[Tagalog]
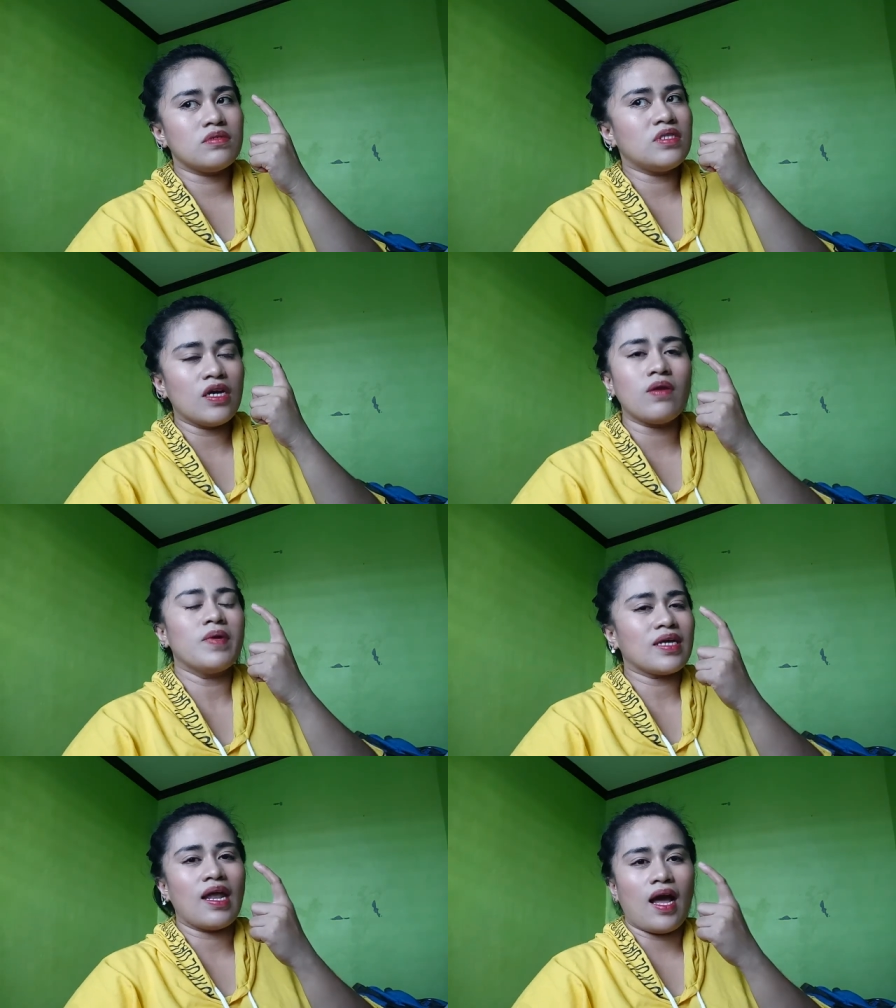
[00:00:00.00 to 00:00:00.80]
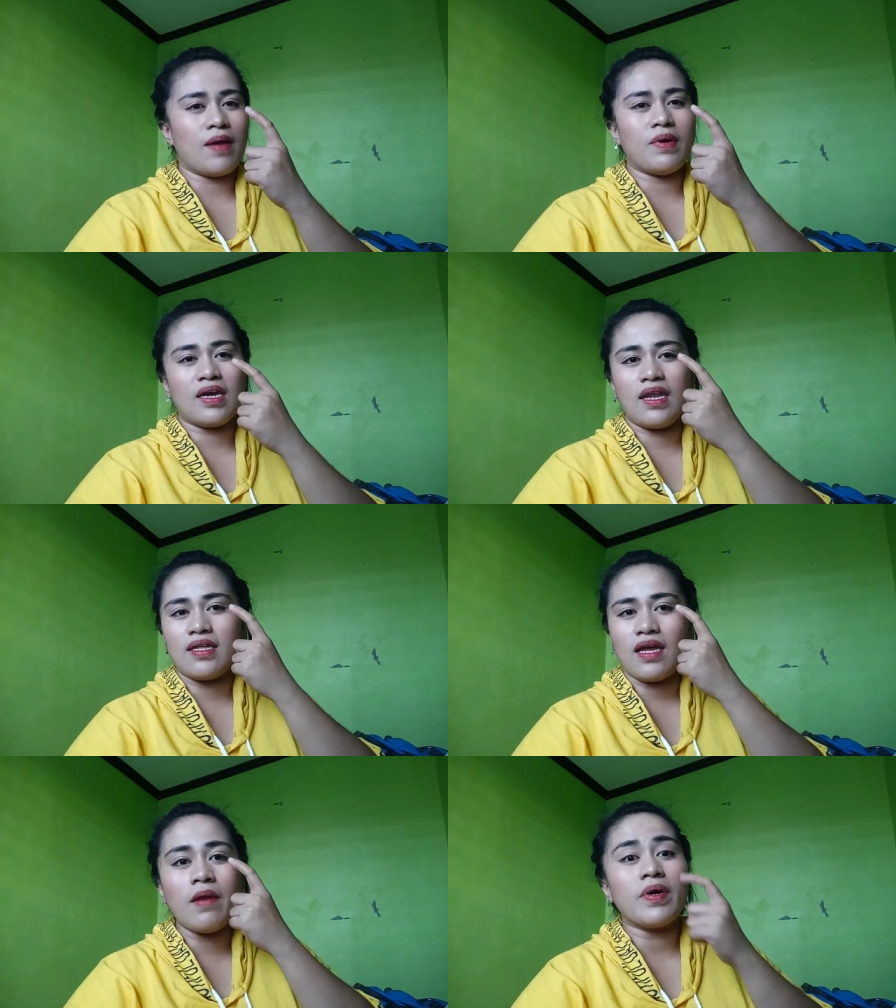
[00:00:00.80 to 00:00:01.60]
hindi ko naman kailangan
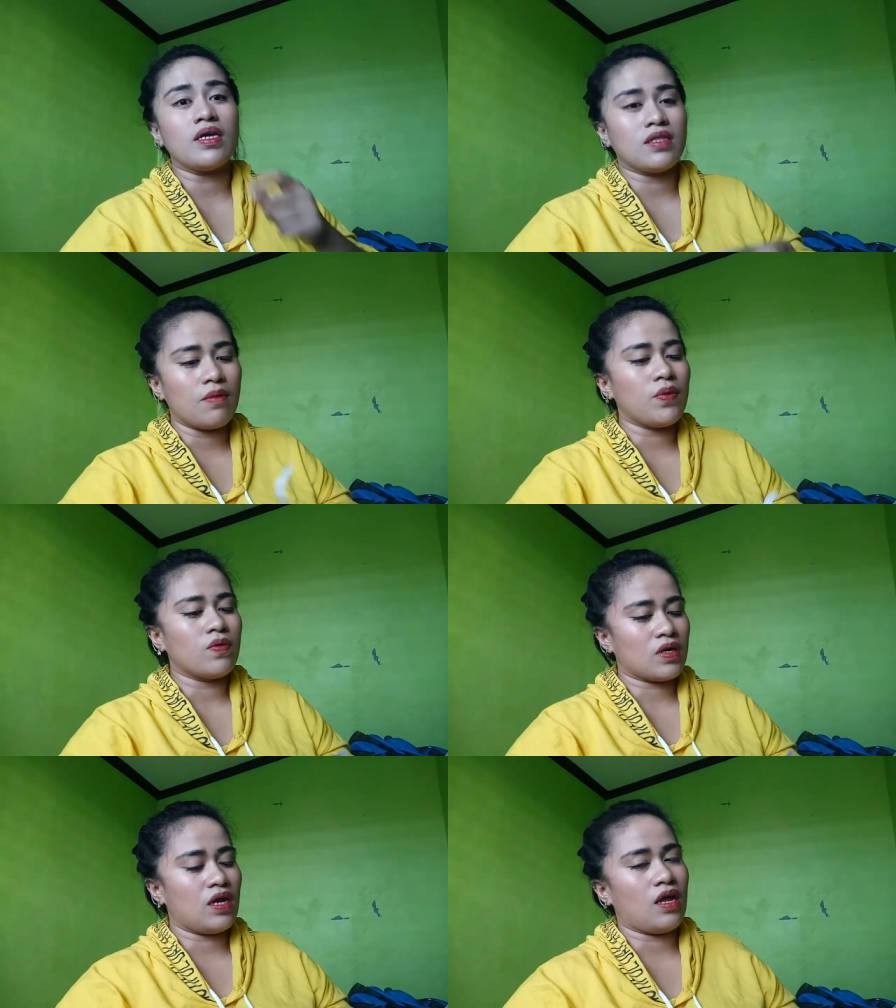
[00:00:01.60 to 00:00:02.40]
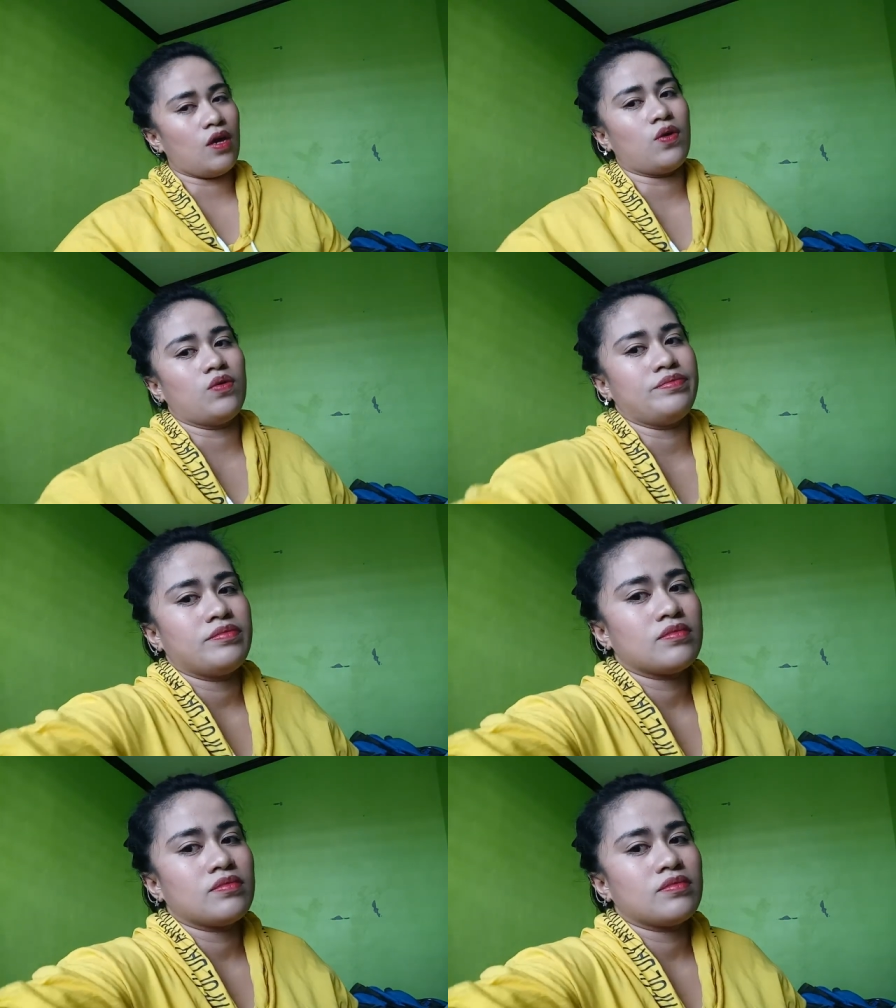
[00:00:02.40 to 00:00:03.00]
magkilay dahil maitim yung kilay ko.